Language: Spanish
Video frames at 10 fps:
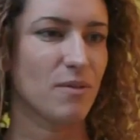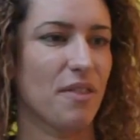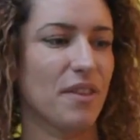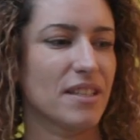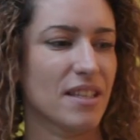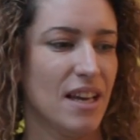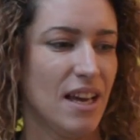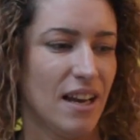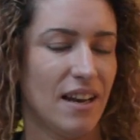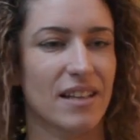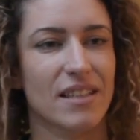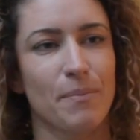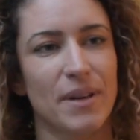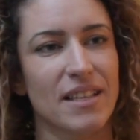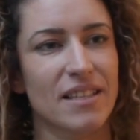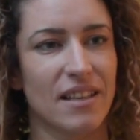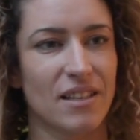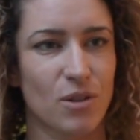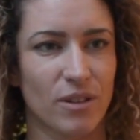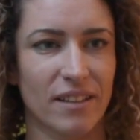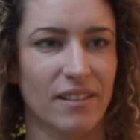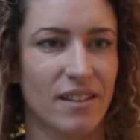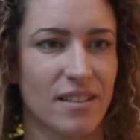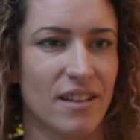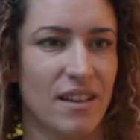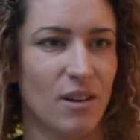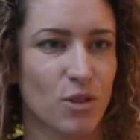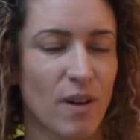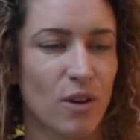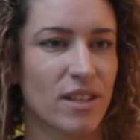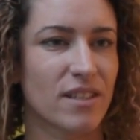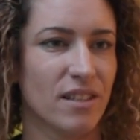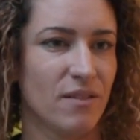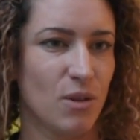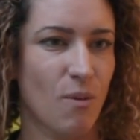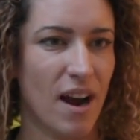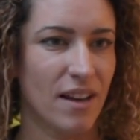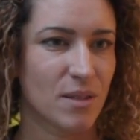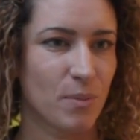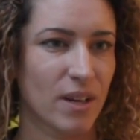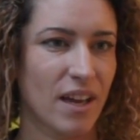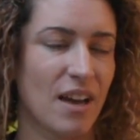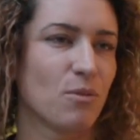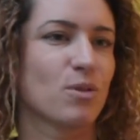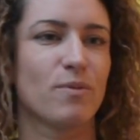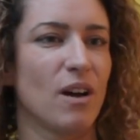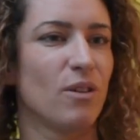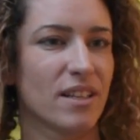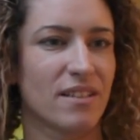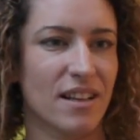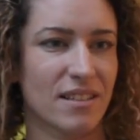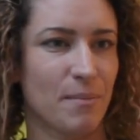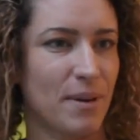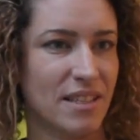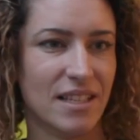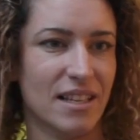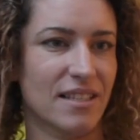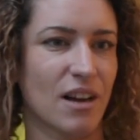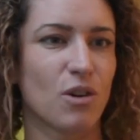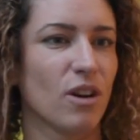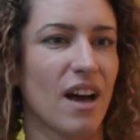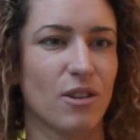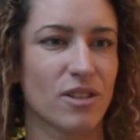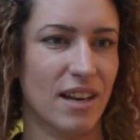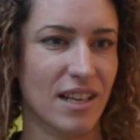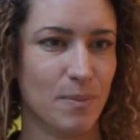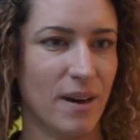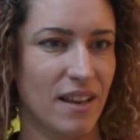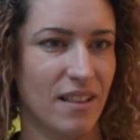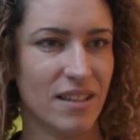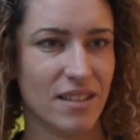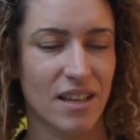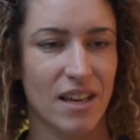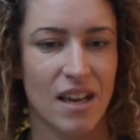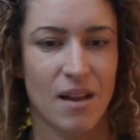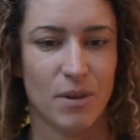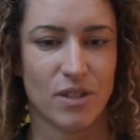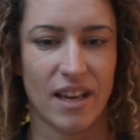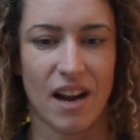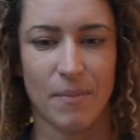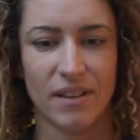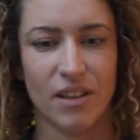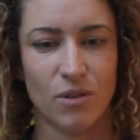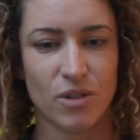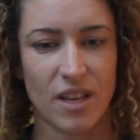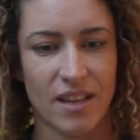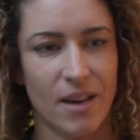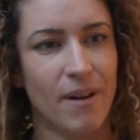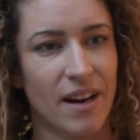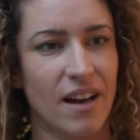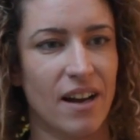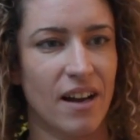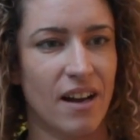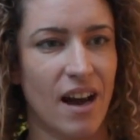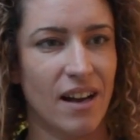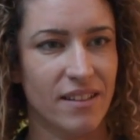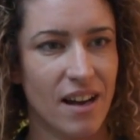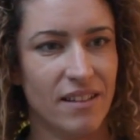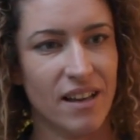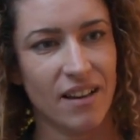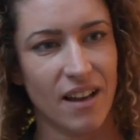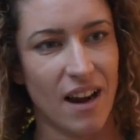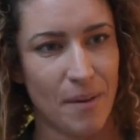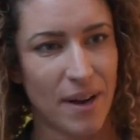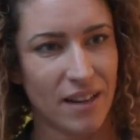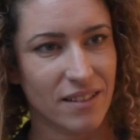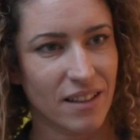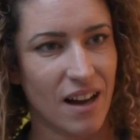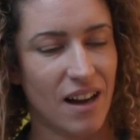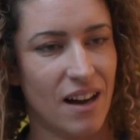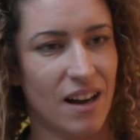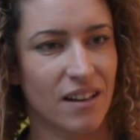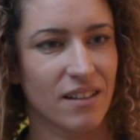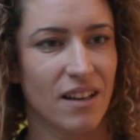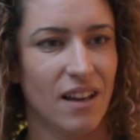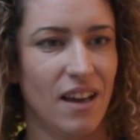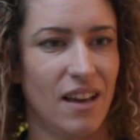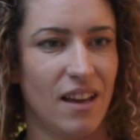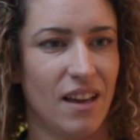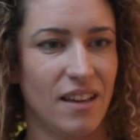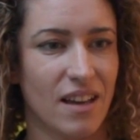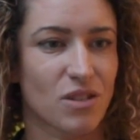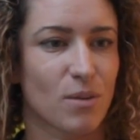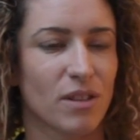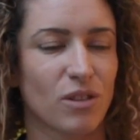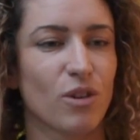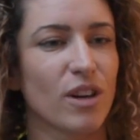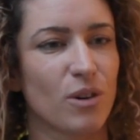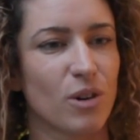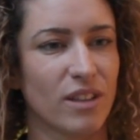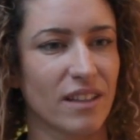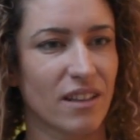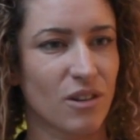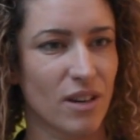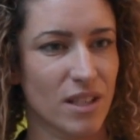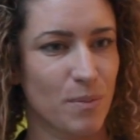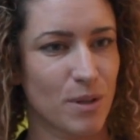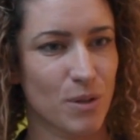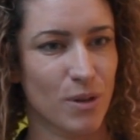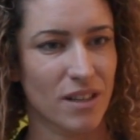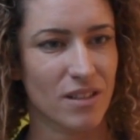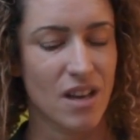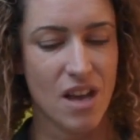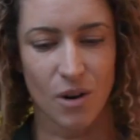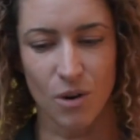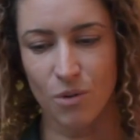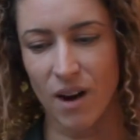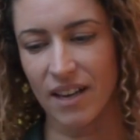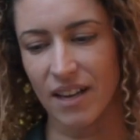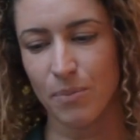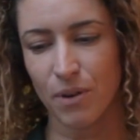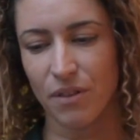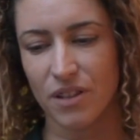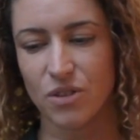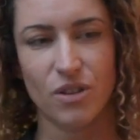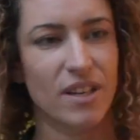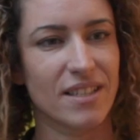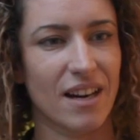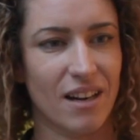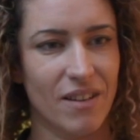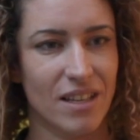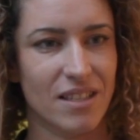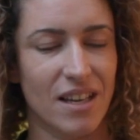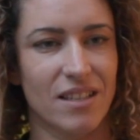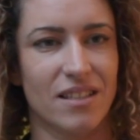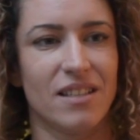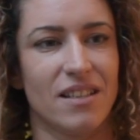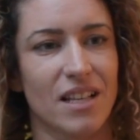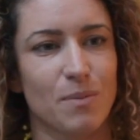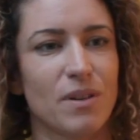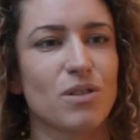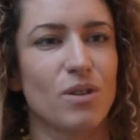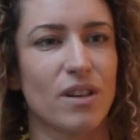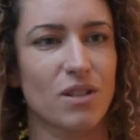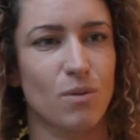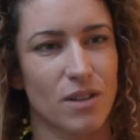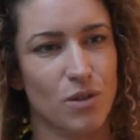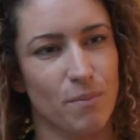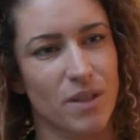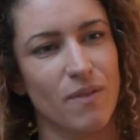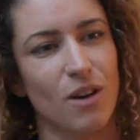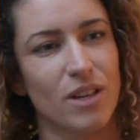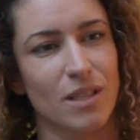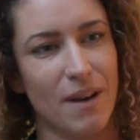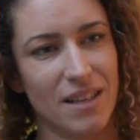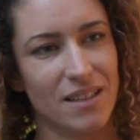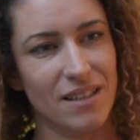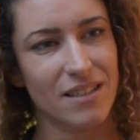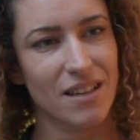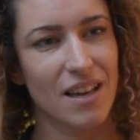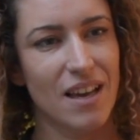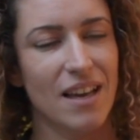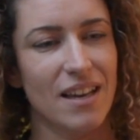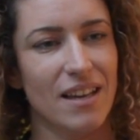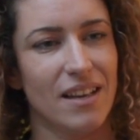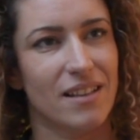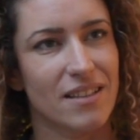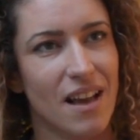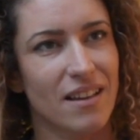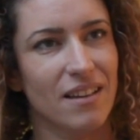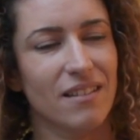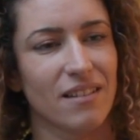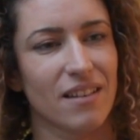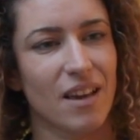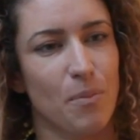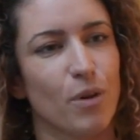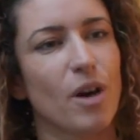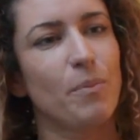veces las empresas se desconecta desde los valores individuales, porque hay unos valores de las empresas que están colgados en las paredes, pero es que realmente no se llevan al día a día, a la práctica eh, y sobre todo que no conectan con las personas. Con lo cual aquí el proceso es al revés, es desde las personas cuáles son mis valores bases y desde ahí que puedo